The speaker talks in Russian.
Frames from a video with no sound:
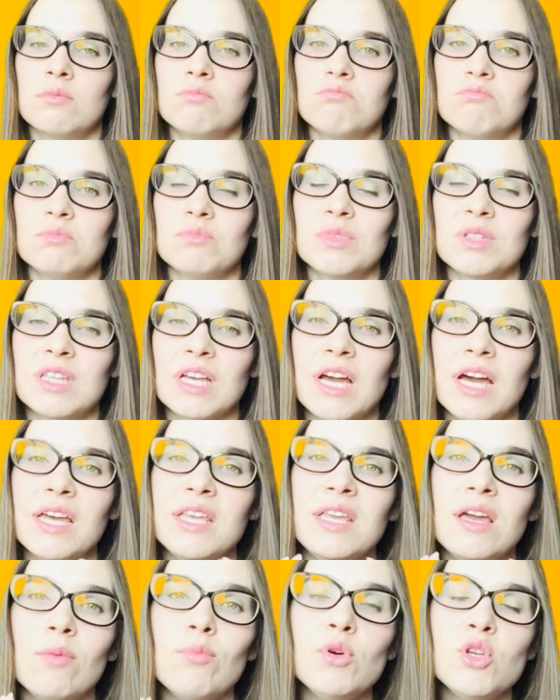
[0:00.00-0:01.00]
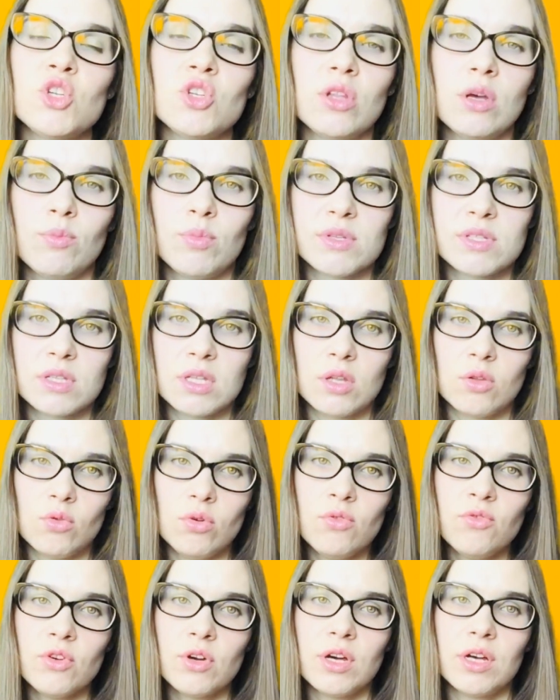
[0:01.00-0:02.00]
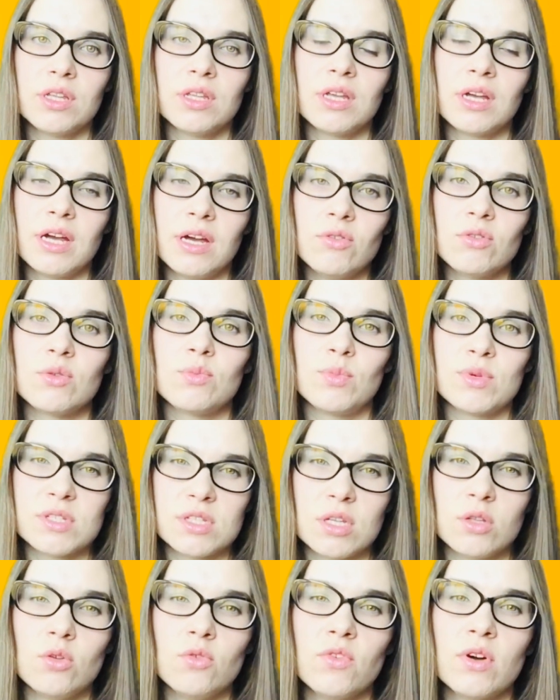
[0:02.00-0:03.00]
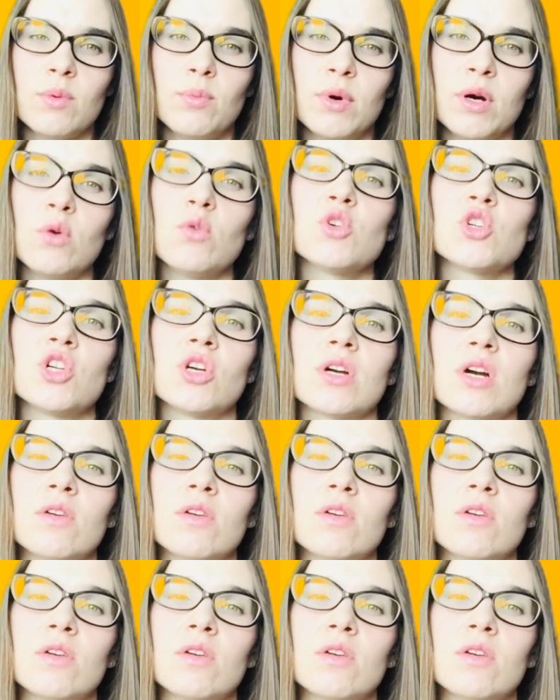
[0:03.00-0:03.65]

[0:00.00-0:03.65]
вот такая необычная постановка, такая вот постановка похожая,